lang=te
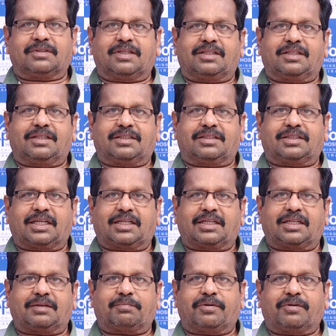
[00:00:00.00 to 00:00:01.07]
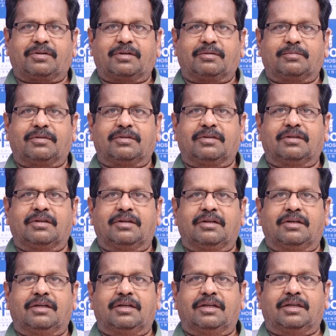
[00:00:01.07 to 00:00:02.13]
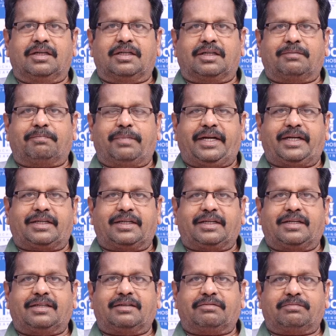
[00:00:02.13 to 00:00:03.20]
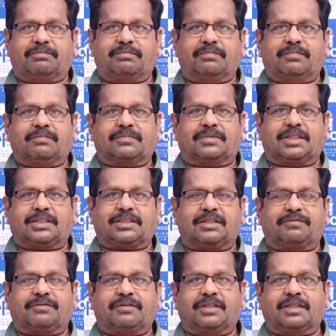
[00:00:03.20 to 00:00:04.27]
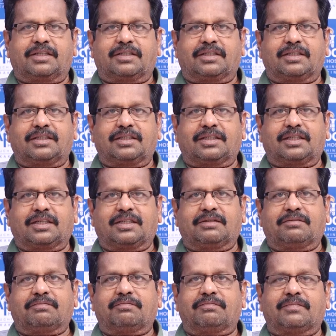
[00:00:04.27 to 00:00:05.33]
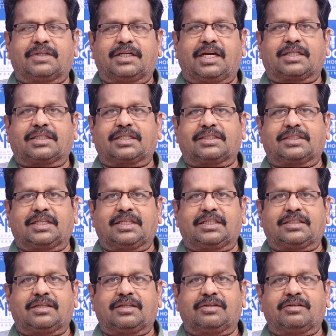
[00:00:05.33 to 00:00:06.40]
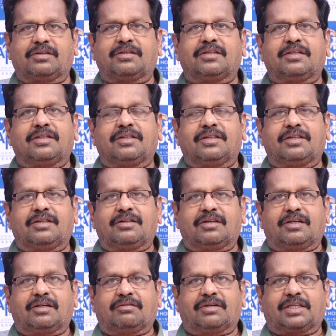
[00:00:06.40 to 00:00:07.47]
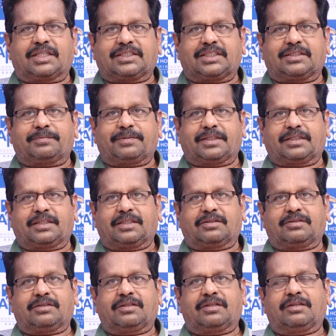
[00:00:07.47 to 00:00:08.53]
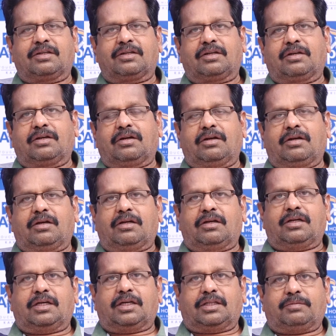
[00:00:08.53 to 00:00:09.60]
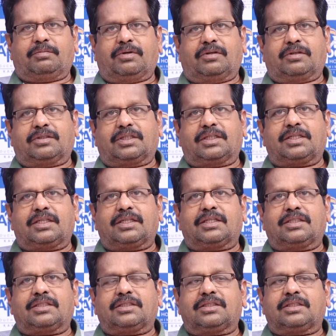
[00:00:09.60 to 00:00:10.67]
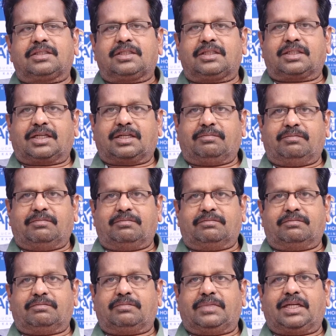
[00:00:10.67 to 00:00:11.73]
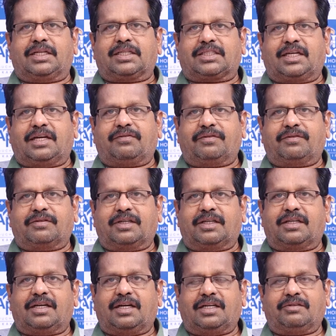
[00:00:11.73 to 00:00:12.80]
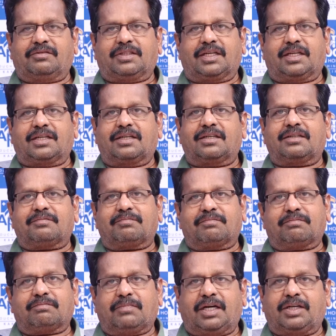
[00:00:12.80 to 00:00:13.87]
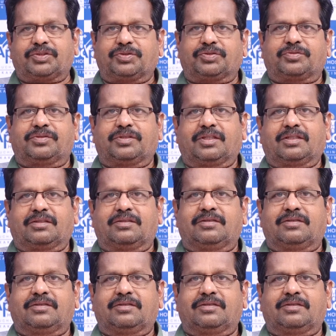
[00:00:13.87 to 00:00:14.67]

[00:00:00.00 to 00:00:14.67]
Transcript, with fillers: అది చక్కటి ప్రోగ్రాము అంటే బయట తెచ్చే ఫుడ్ కంటే ఇక్కడ డాక్టర్ సజెషన్లో వంట చేసి పెడుతున్నారు అది బాగుంది ఇక్కడ మిగిలిన స్టాఫ్ కూడా అన్ని విధాలుగా బాగా చూసుకున్నారు